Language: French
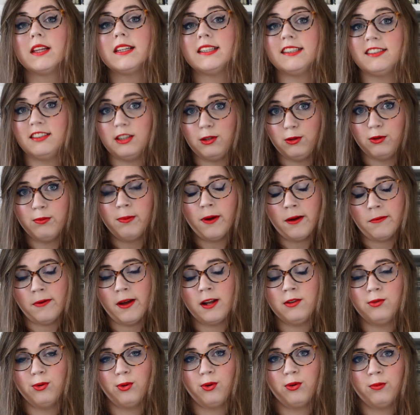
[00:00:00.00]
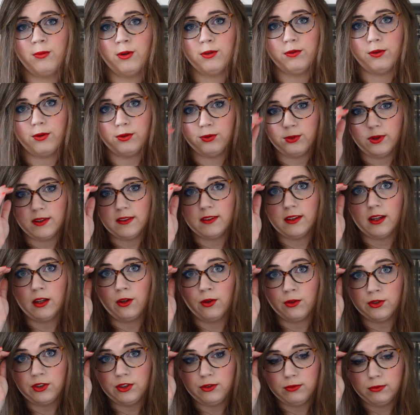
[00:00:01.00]
J'ai lu pas mal de romans de Françoise
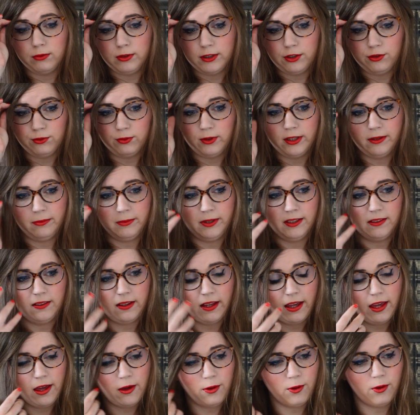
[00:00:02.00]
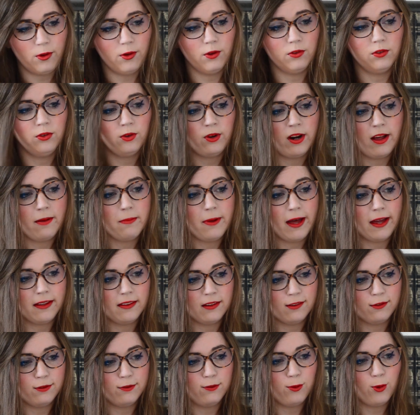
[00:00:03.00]
Sagan. Si vous voulez, je vous les mettrai euh, dans la barre
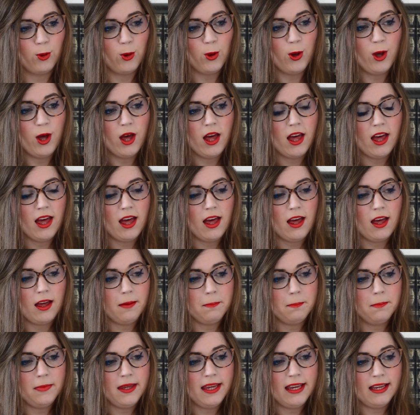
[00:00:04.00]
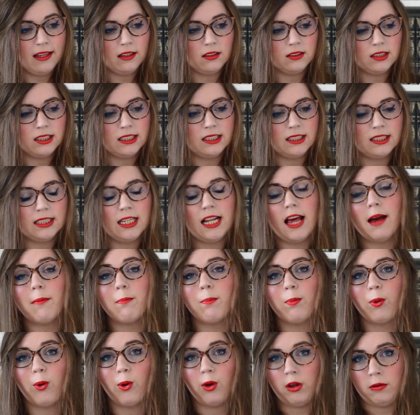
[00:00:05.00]
d'infos. Mais c'est la
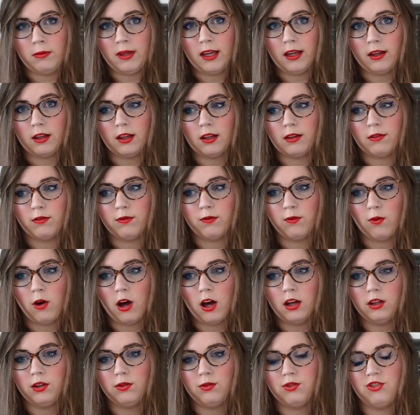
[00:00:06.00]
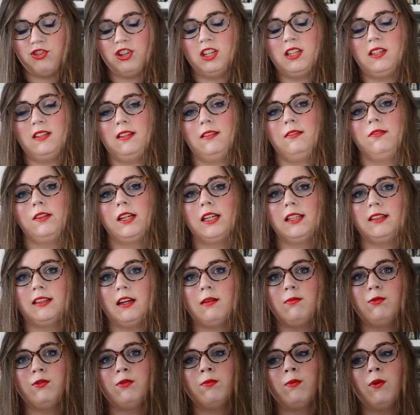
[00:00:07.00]
première fois que j'ai été
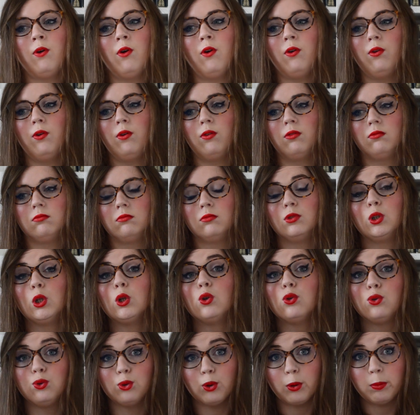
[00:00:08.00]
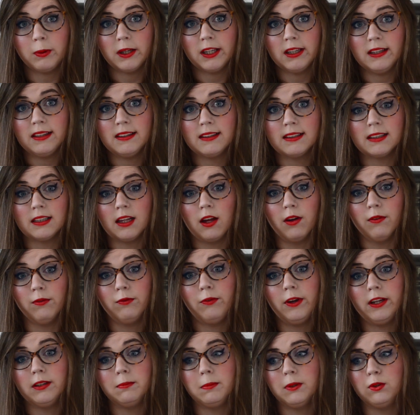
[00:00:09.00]
véritablement euh, surprise, en
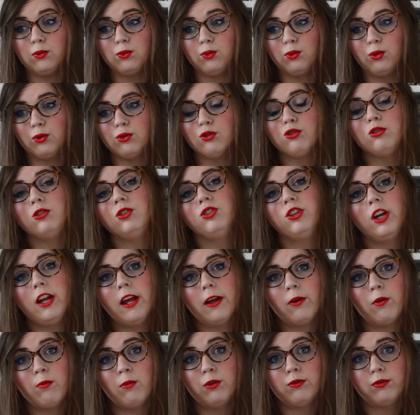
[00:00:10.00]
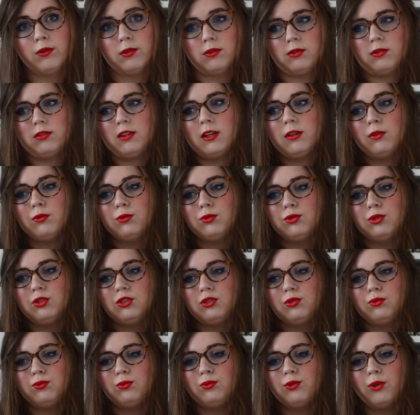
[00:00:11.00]
fait. Parce que quand je lisais les romans de François Sagan,
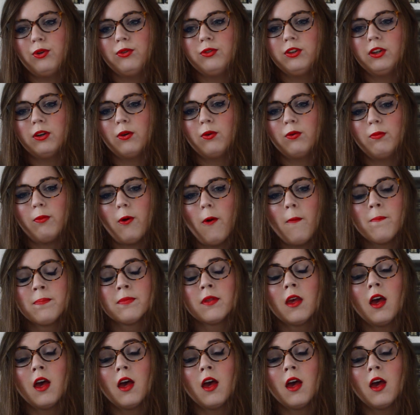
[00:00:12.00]
c'était tout le temps des romans